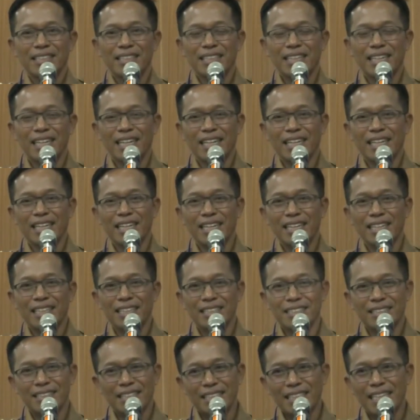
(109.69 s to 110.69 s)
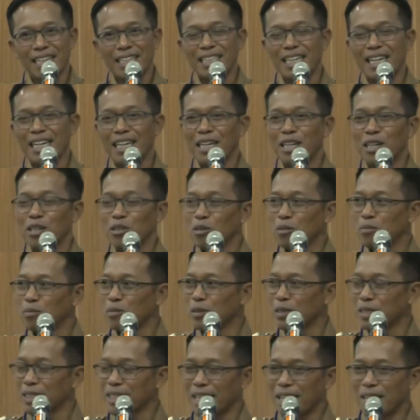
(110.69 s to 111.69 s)
dan sejak tanggal
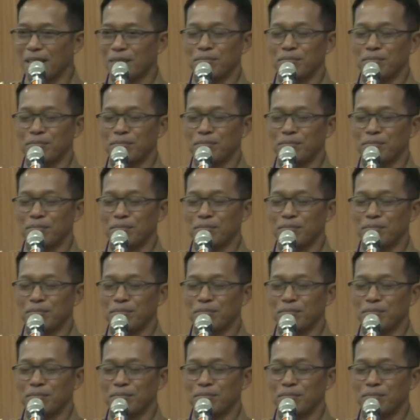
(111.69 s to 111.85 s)
26